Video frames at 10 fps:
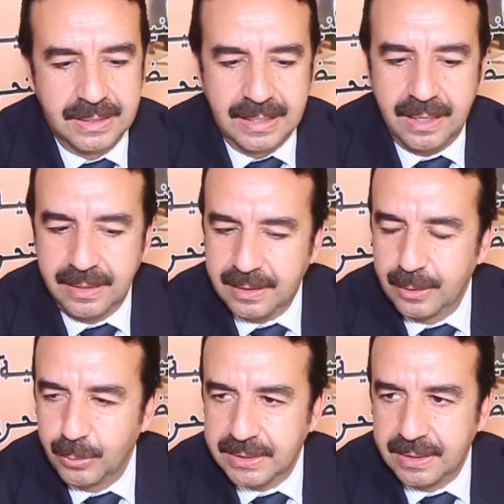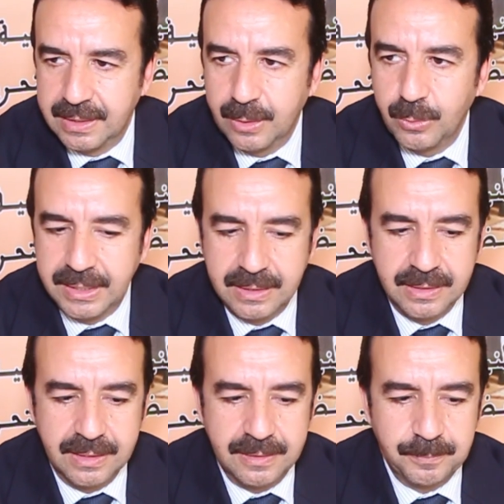الحركة الوطنية
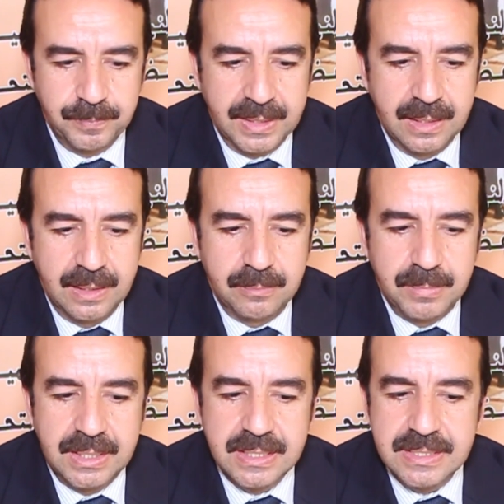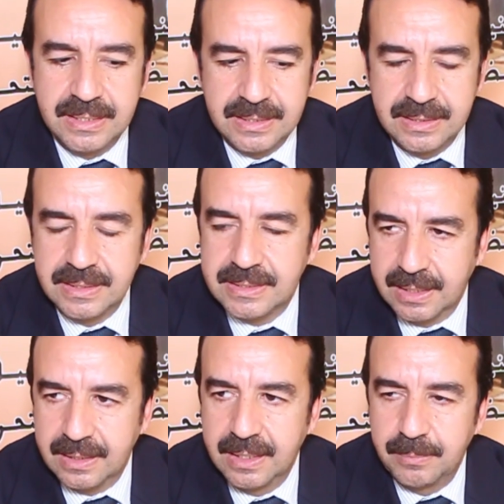والنضال من أجل
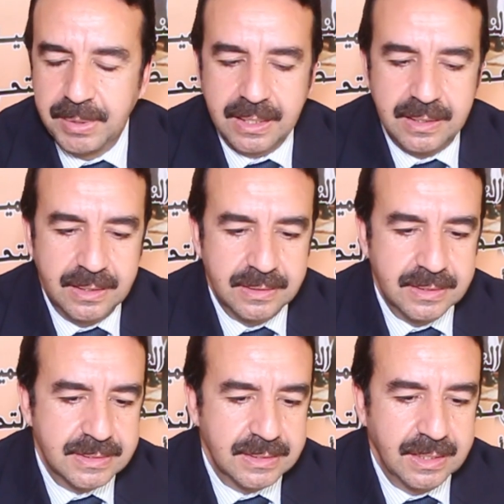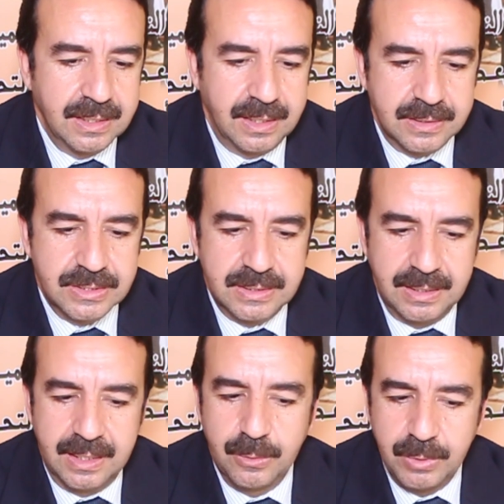الاستقلال بقيادة العرش
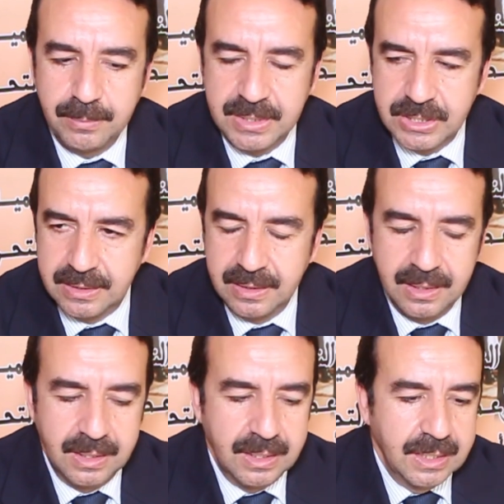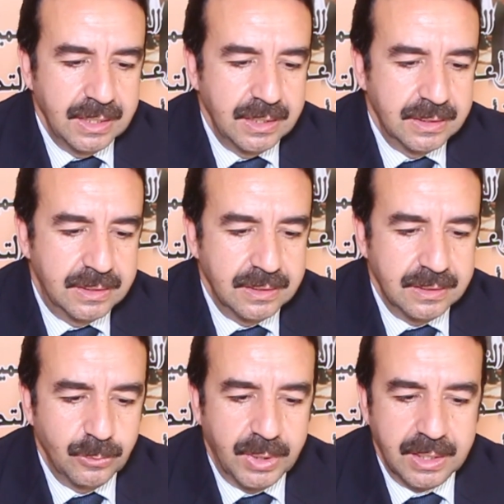العلوي المجيد
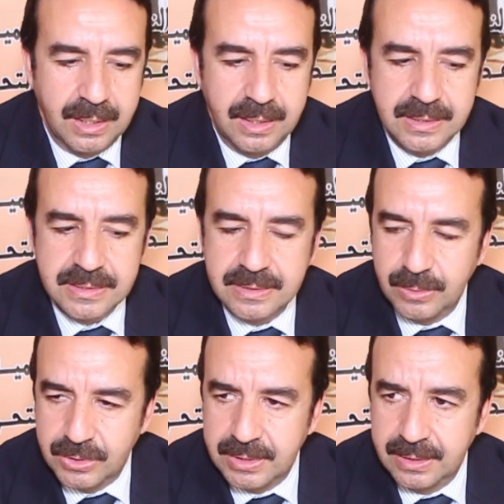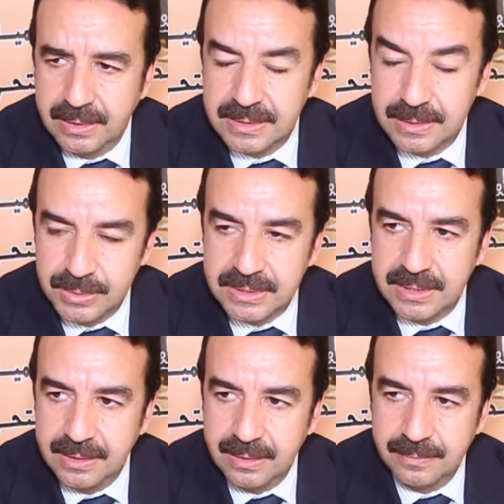إذ وقعها
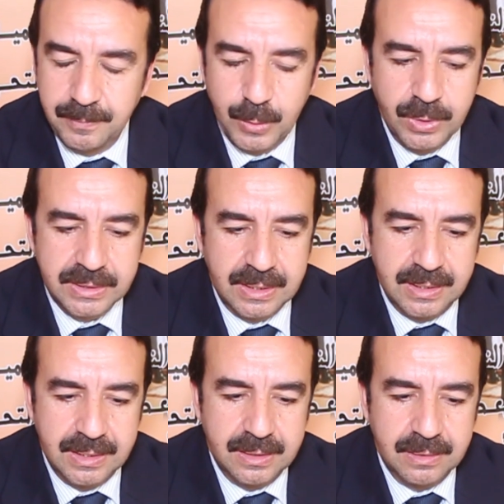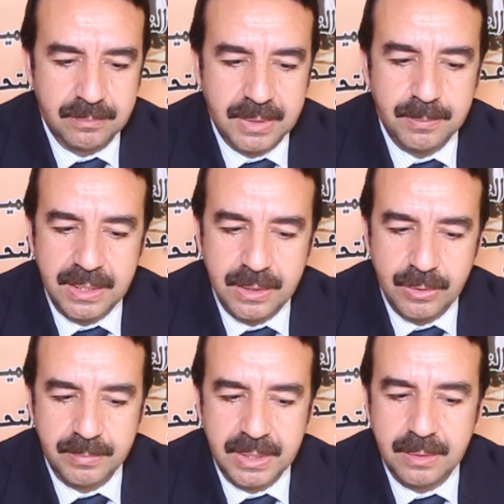66 وطنيا من
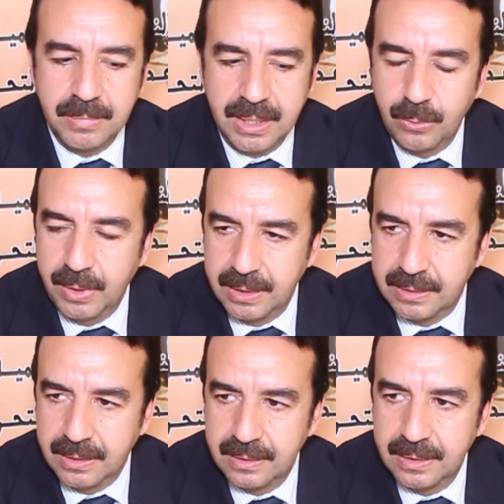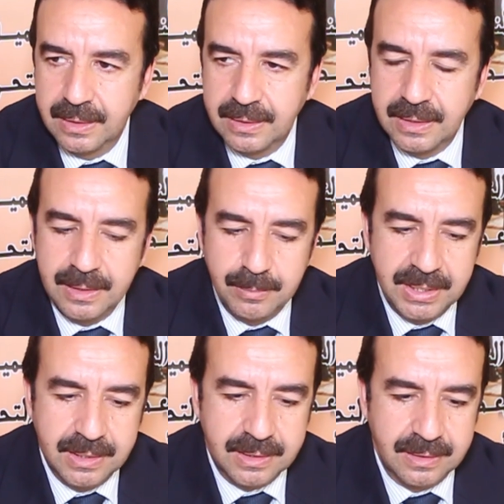بينهم امرأة واحدة للا
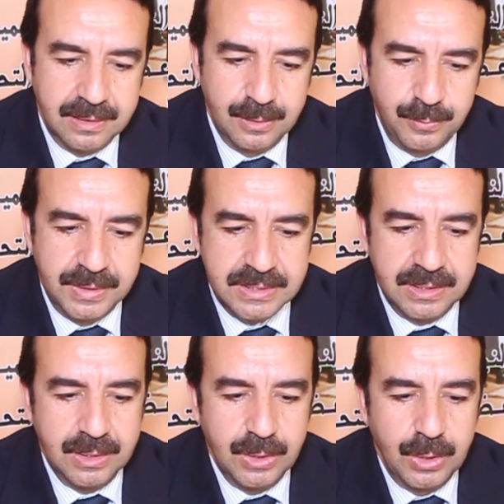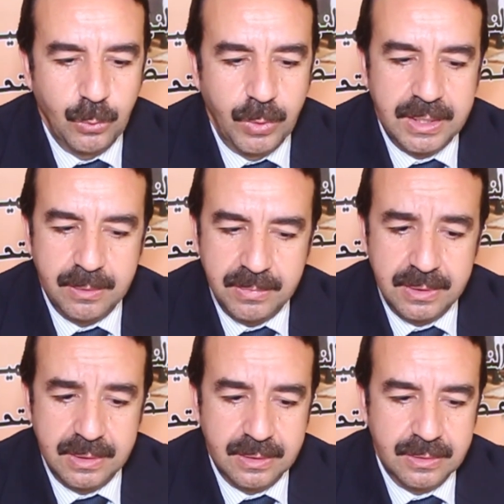ملكة الفاسي وهي
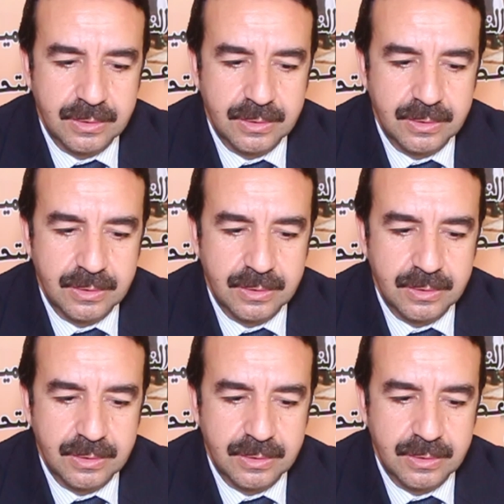من